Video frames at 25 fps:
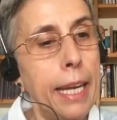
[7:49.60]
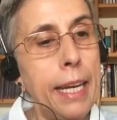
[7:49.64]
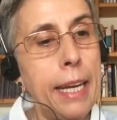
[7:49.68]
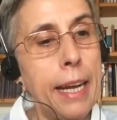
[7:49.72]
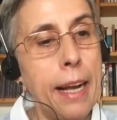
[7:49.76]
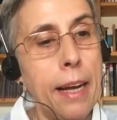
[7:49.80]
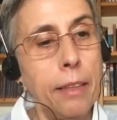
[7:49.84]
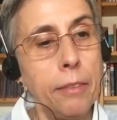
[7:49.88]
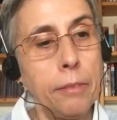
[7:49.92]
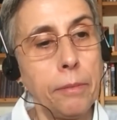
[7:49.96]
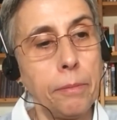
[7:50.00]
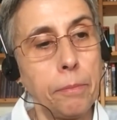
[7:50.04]

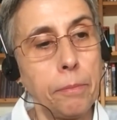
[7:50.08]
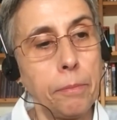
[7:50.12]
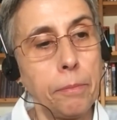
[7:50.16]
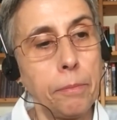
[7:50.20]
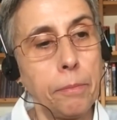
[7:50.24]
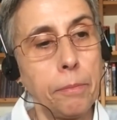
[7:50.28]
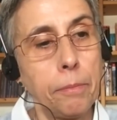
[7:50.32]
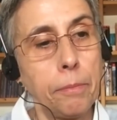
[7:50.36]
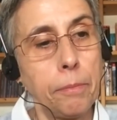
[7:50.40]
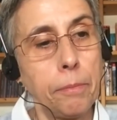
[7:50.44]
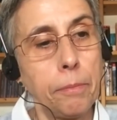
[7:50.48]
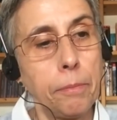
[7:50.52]
Era
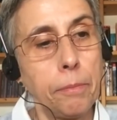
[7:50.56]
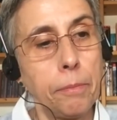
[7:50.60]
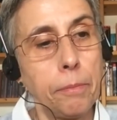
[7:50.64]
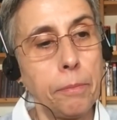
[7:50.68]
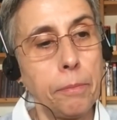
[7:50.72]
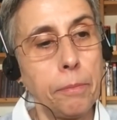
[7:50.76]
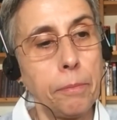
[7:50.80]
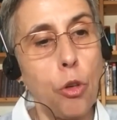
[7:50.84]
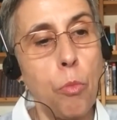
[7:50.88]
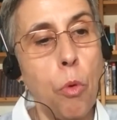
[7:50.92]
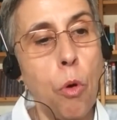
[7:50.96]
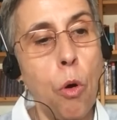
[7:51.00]

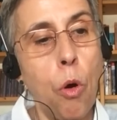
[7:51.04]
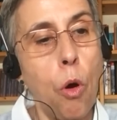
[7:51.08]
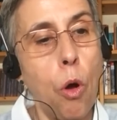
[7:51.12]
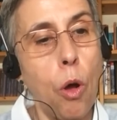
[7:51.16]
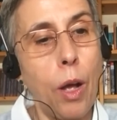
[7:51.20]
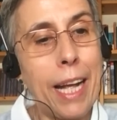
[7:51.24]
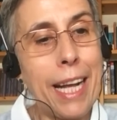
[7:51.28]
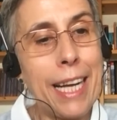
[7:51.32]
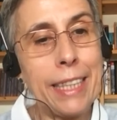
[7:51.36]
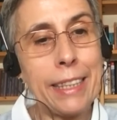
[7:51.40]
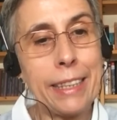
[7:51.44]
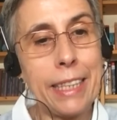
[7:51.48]

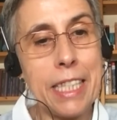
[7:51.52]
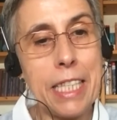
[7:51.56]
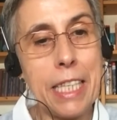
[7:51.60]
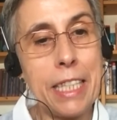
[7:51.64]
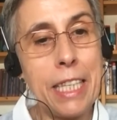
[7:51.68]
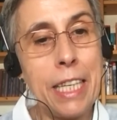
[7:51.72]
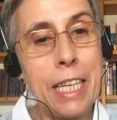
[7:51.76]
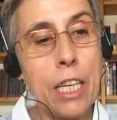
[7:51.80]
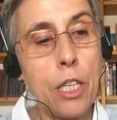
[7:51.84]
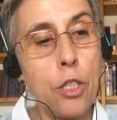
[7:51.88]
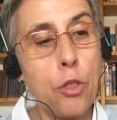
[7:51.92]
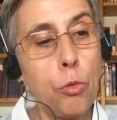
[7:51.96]
tomó cartas
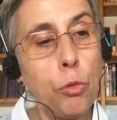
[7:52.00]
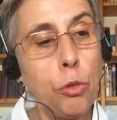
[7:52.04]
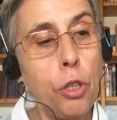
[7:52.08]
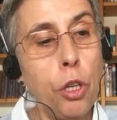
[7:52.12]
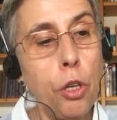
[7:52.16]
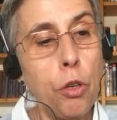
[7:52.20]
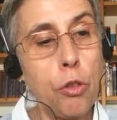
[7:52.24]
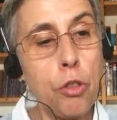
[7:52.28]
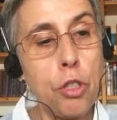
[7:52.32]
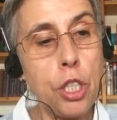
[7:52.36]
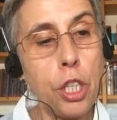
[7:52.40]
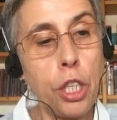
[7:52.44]
en el
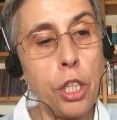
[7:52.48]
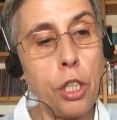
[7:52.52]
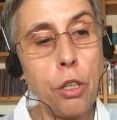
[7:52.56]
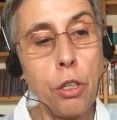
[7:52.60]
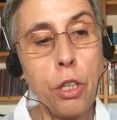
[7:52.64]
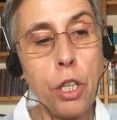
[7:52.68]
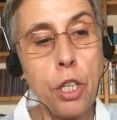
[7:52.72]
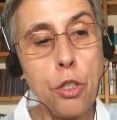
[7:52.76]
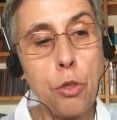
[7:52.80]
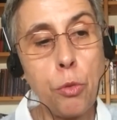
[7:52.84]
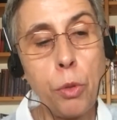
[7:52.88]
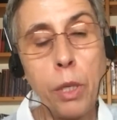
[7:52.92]
asunto y
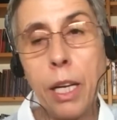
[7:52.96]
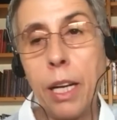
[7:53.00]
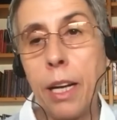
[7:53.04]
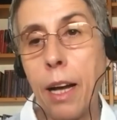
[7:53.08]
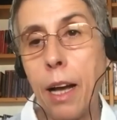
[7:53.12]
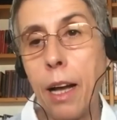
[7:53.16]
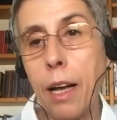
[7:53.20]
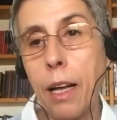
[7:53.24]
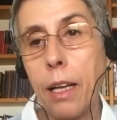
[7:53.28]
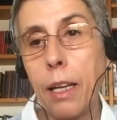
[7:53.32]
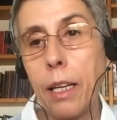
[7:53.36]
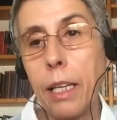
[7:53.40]
consiguió que su
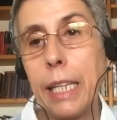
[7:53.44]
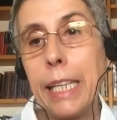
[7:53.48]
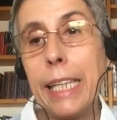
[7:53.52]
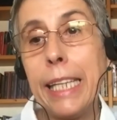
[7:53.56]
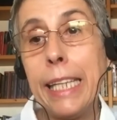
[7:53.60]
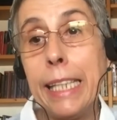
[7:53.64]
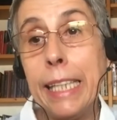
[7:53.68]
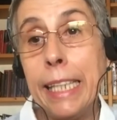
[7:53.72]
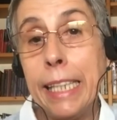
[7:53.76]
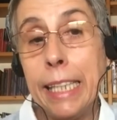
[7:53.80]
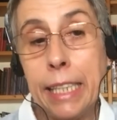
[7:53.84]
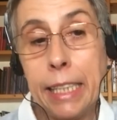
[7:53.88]
hija
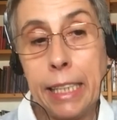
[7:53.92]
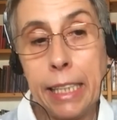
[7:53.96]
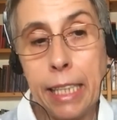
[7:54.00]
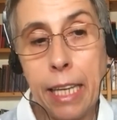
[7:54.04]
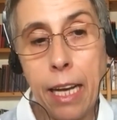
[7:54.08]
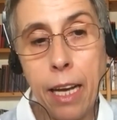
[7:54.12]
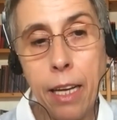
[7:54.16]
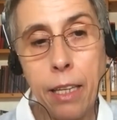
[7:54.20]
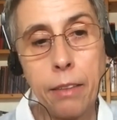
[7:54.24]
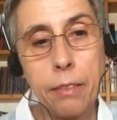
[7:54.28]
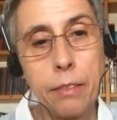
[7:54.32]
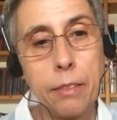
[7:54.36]

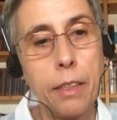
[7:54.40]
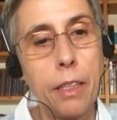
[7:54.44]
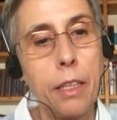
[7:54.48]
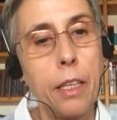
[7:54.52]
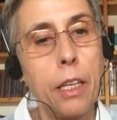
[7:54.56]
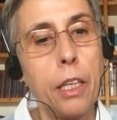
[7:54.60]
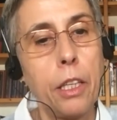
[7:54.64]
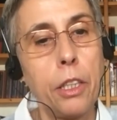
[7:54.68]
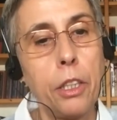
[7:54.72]
Ilitia,